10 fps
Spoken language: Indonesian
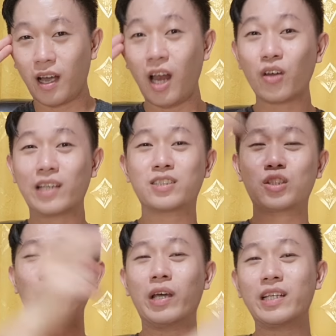Halo guys,
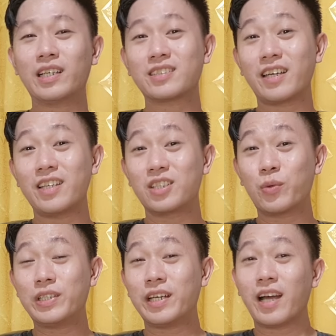ketemu lagi dengan saya Indri
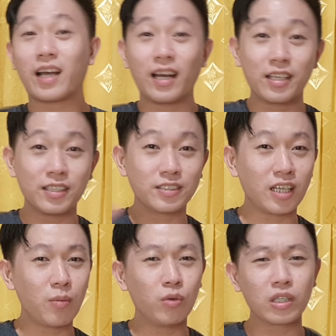Wijaya. Kali ini
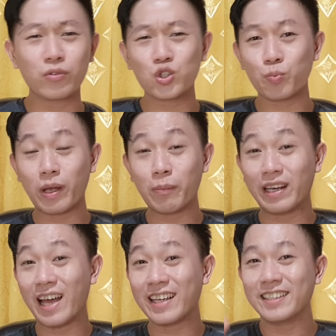saya mau review
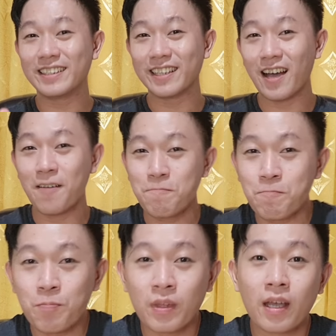suplemen lagi nih
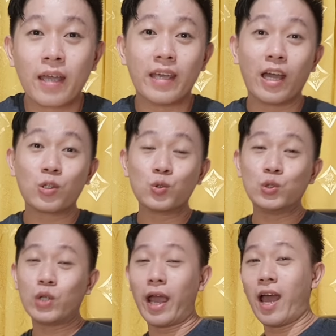ya,
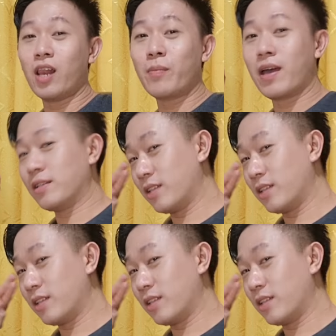yaitu Elmen